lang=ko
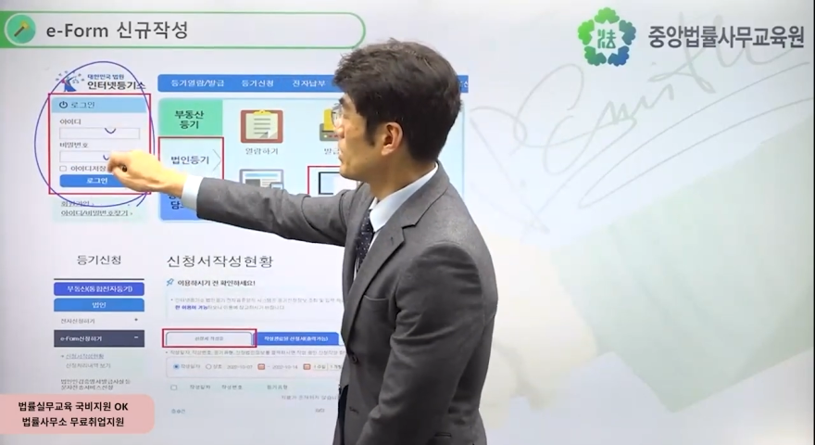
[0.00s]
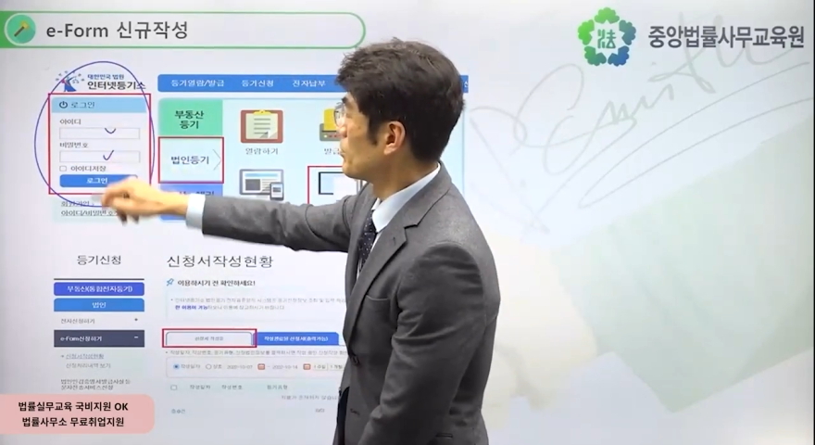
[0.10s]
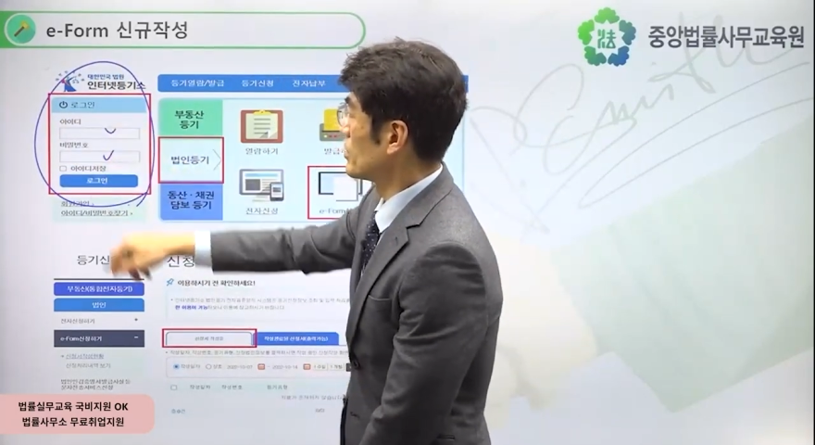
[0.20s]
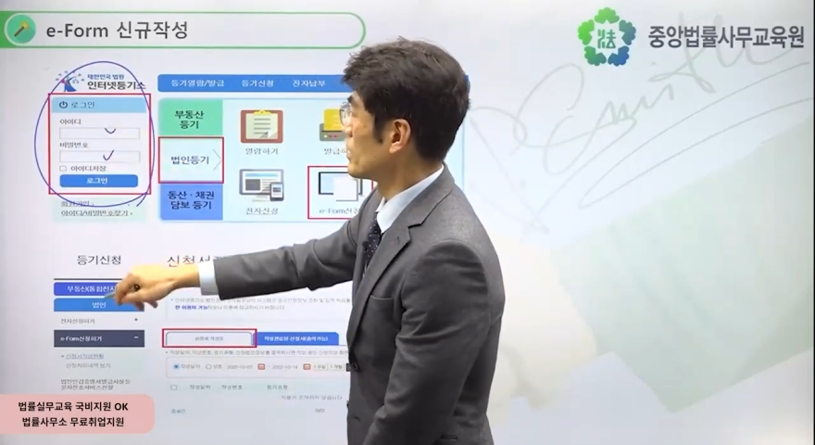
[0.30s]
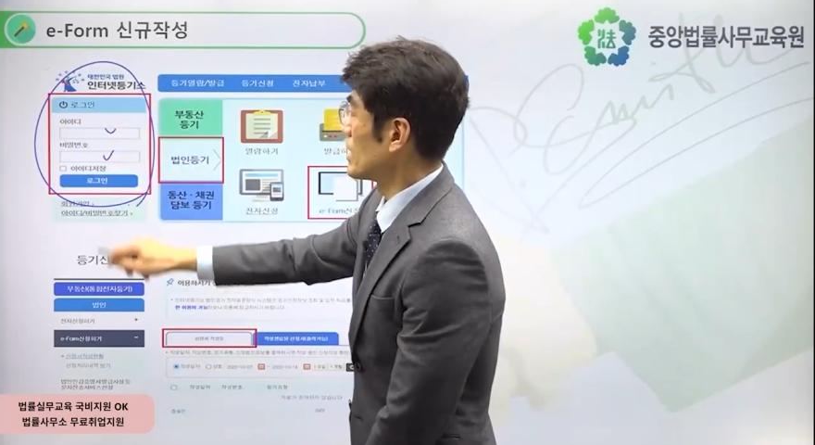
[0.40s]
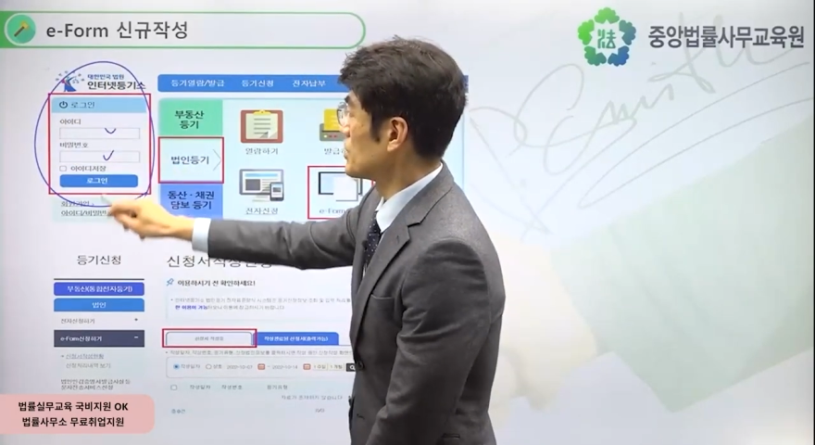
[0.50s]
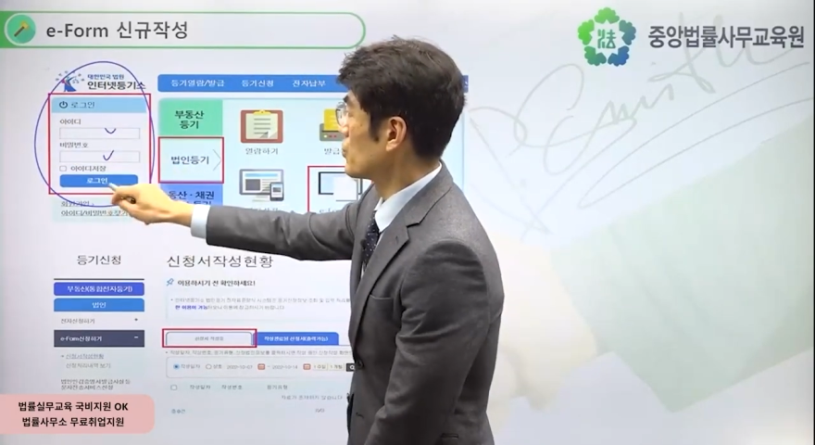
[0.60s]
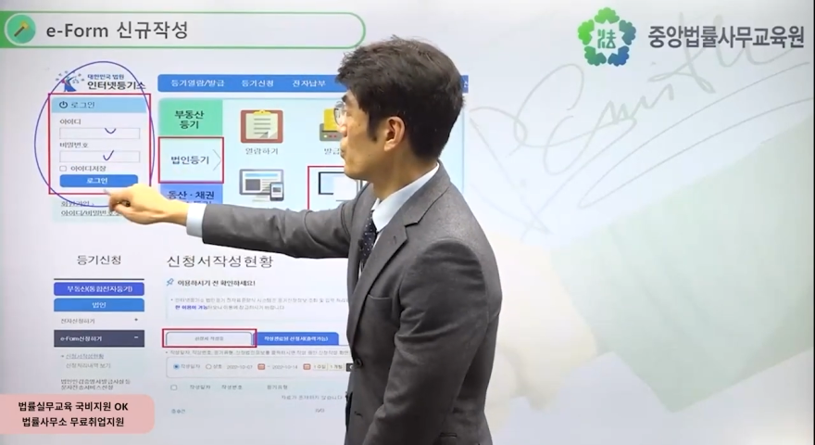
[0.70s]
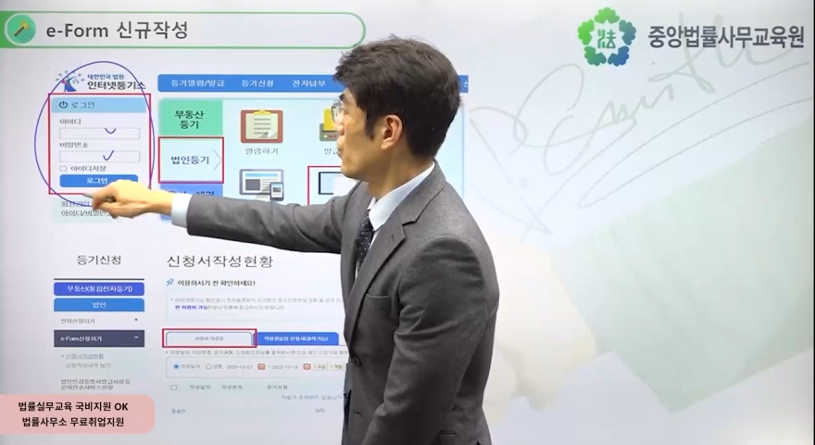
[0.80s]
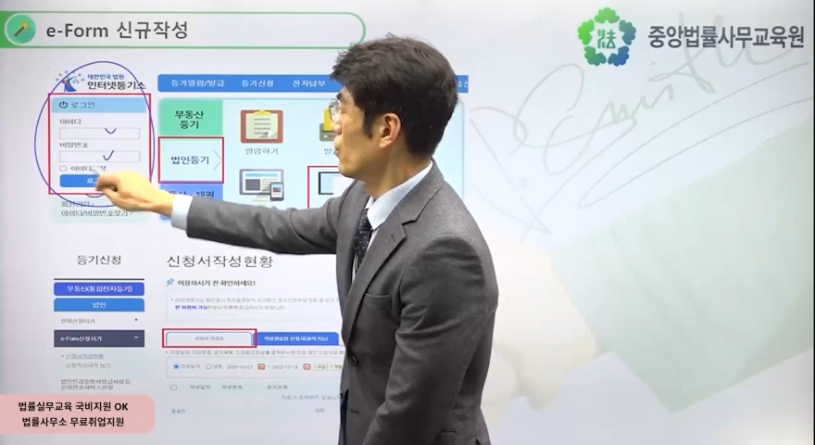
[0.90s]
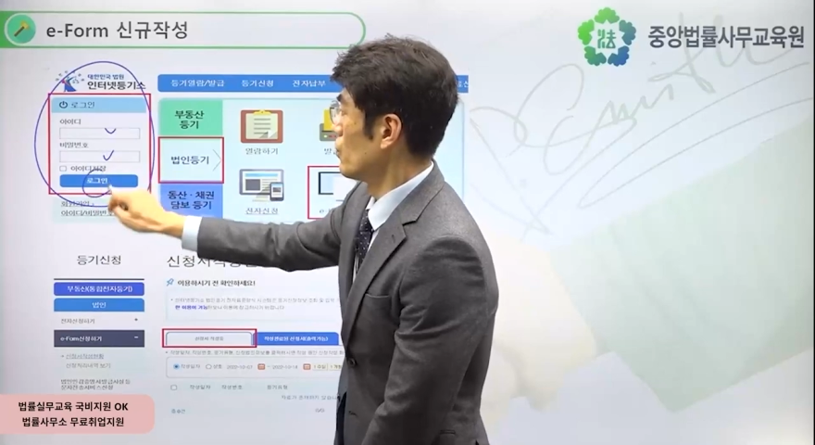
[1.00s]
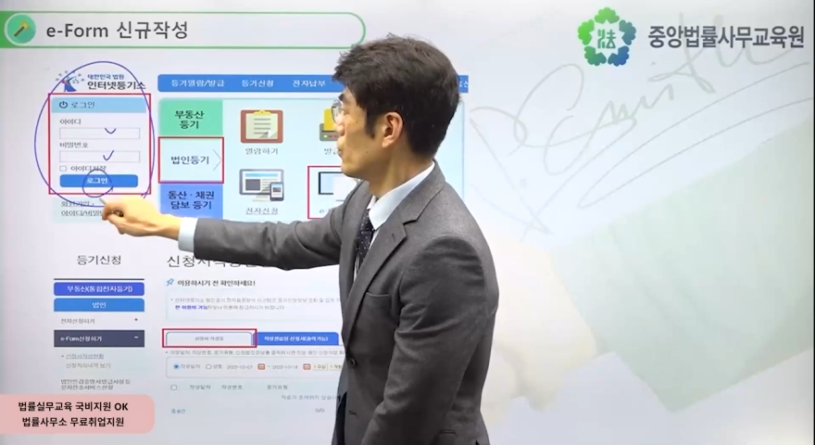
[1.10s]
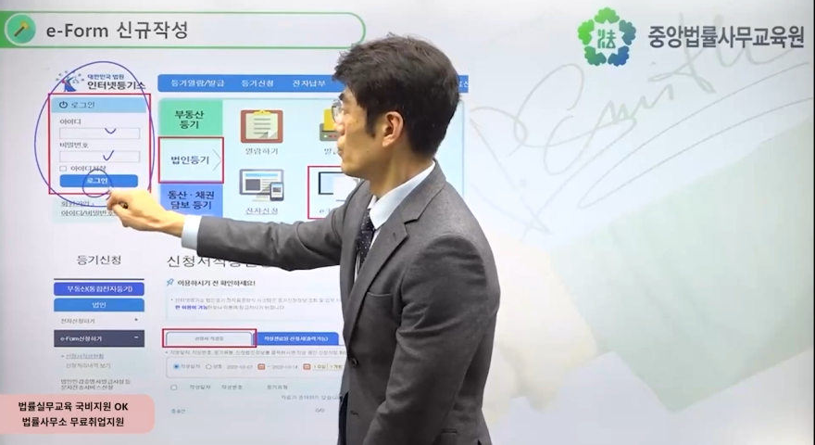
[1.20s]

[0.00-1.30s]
비번을 가지고